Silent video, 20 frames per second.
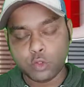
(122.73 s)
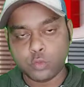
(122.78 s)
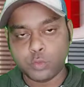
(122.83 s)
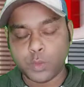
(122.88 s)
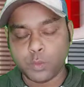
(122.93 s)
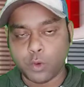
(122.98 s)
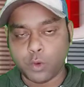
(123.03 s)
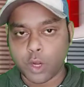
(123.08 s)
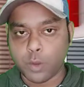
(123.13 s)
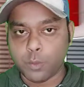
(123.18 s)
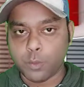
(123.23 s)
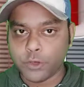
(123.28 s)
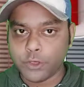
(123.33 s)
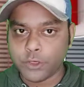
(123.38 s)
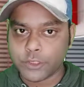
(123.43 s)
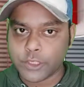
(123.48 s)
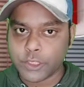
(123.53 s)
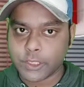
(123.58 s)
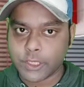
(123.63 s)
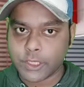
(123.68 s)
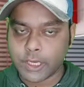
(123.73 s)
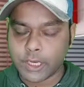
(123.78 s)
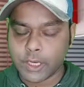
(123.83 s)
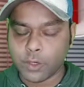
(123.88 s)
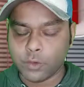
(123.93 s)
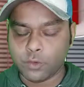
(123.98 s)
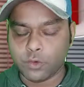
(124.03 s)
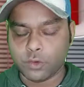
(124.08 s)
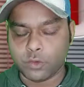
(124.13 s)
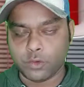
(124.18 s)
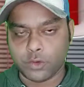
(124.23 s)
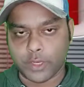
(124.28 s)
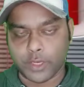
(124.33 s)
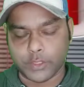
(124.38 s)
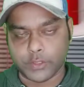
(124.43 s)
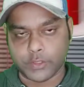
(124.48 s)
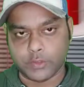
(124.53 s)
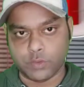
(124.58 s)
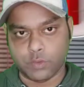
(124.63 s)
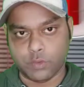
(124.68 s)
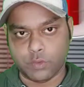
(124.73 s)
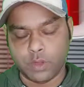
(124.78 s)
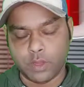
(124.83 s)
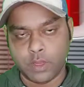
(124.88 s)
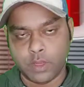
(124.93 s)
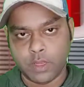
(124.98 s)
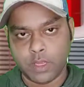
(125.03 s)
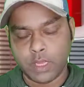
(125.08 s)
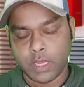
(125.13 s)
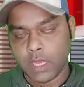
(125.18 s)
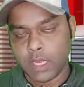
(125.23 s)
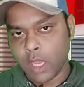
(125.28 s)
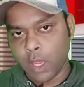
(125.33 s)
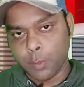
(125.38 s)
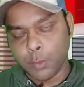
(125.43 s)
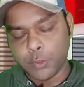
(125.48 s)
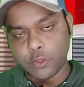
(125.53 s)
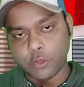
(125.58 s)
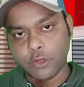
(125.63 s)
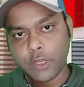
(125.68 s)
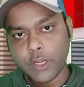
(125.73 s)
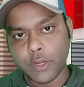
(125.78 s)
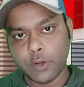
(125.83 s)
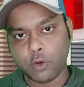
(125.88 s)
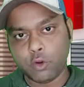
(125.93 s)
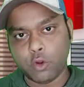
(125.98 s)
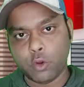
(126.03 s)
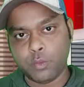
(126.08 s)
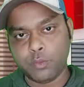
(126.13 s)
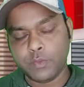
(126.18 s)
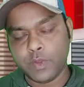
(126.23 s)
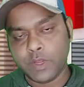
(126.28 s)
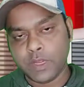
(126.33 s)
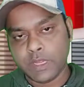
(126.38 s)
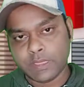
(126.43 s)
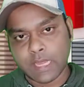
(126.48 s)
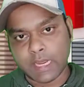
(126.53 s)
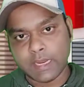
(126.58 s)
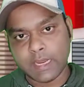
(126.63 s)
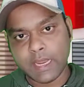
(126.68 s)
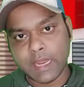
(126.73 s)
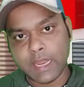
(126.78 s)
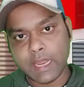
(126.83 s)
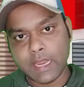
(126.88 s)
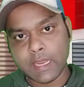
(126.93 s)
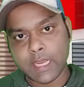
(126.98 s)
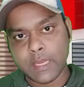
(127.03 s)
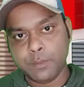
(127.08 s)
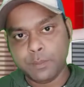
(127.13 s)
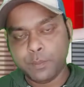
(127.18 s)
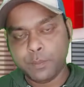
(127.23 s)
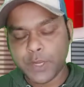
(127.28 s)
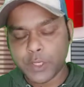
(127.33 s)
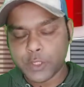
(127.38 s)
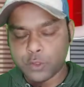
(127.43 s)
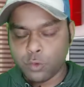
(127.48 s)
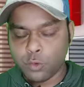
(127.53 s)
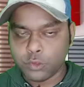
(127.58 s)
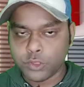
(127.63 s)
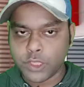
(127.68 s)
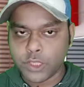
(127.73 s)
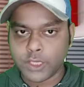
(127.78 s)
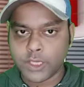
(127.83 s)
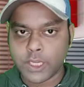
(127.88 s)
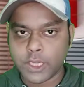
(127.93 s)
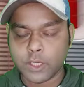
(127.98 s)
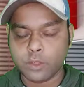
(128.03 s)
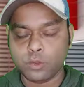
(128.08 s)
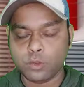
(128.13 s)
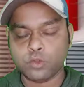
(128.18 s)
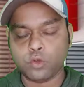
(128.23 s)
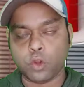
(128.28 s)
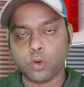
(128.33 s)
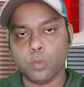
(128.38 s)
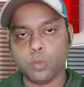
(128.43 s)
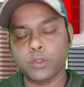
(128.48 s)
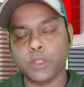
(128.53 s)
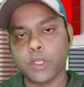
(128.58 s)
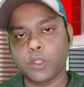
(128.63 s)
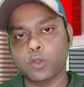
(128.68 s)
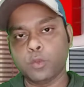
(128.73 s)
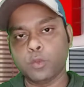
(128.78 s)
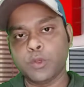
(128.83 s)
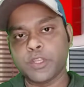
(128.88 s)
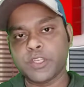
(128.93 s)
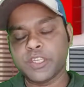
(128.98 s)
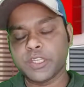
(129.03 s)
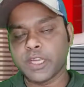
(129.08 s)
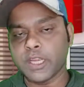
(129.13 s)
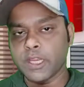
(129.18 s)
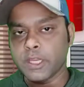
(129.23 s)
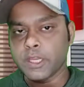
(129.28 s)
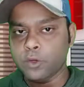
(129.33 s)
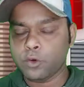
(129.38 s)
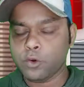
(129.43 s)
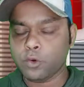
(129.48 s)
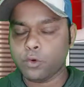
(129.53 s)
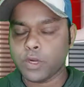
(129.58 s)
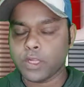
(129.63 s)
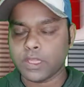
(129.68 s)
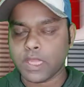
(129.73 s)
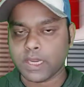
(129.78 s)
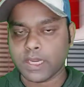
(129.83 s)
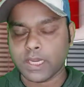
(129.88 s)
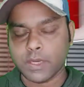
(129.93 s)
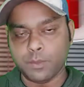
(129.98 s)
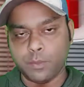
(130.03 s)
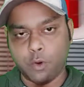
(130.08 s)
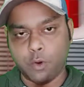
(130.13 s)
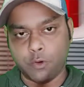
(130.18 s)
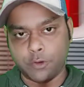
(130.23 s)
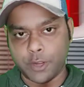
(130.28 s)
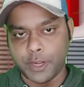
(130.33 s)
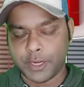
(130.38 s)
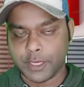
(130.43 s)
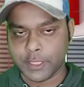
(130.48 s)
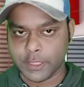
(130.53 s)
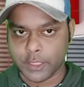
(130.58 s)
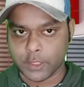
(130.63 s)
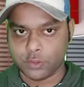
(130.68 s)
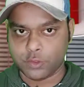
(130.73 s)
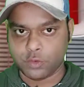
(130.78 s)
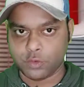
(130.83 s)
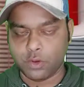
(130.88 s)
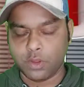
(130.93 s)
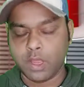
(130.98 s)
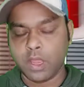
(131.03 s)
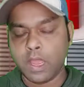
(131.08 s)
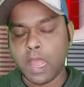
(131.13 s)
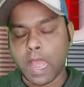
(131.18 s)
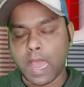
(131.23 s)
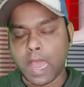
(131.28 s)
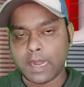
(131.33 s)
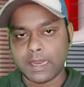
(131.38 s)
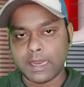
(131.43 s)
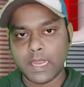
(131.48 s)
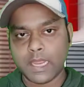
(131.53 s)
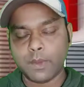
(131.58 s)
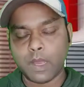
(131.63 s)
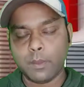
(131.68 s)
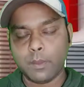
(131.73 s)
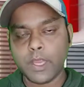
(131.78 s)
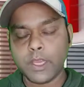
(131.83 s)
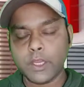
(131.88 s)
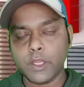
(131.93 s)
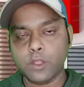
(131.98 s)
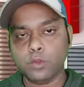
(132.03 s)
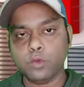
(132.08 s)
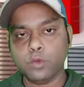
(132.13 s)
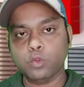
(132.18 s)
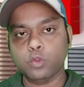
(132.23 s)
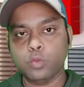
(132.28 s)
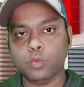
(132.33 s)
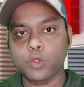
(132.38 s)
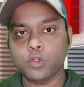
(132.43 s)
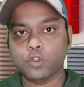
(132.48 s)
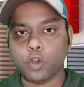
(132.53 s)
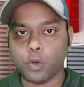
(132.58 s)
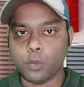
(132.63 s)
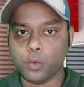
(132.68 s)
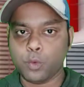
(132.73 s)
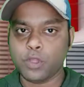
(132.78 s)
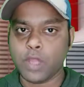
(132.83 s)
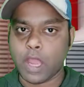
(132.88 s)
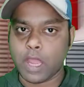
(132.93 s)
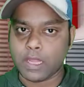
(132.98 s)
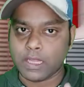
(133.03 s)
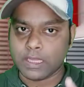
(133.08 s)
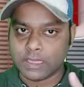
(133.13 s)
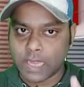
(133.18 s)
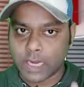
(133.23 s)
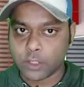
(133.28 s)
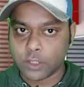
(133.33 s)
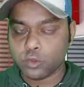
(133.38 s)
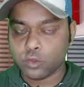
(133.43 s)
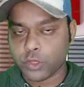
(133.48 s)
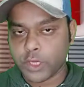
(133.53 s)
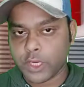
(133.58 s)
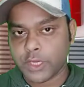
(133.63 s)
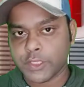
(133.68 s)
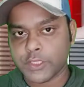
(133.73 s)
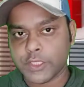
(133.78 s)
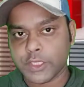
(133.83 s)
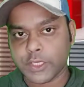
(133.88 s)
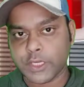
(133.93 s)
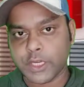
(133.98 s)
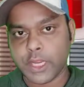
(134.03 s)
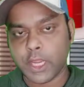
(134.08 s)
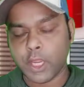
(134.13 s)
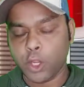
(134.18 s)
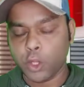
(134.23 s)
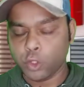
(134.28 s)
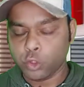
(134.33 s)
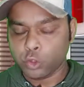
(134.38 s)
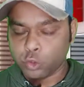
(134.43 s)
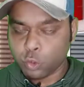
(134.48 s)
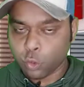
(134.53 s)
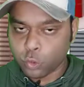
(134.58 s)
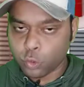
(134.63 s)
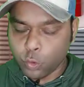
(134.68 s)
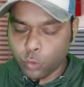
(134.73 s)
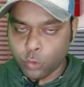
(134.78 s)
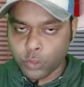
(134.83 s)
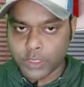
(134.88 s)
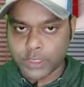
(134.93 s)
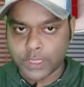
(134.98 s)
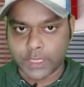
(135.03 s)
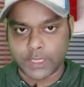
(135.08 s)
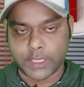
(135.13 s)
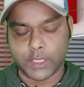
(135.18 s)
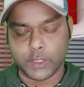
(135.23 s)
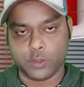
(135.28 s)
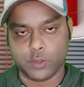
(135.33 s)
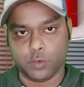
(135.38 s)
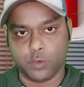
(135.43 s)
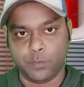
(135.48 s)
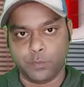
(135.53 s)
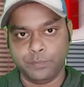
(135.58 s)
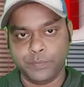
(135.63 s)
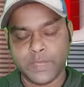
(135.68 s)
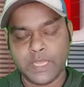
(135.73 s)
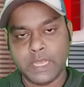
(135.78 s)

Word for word: কিন্তু তুমি বরাবরই নিজেকে ইগনোর করে এসছো বিষয়টা এরকম তাকে ইমপ্রেস করতে গিয়ে কিন্তু সর্বদাই তুমি নিজেকে ইগনোর করে তাকে ইম্পর্টেন্ট দিয়েছো আর এভাবেই কিন্তু তুমি সর্বদা তার চোখে নিজেকে ছোট করে দেখিয়েছো